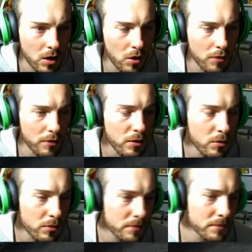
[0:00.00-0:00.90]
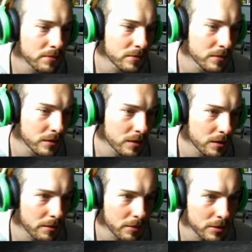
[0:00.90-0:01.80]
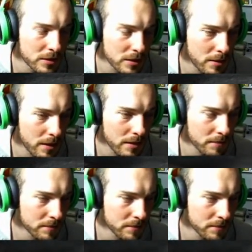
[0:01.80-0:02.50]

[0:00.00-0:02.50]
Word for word: Oh, le félon Où est-ce qu'il est barré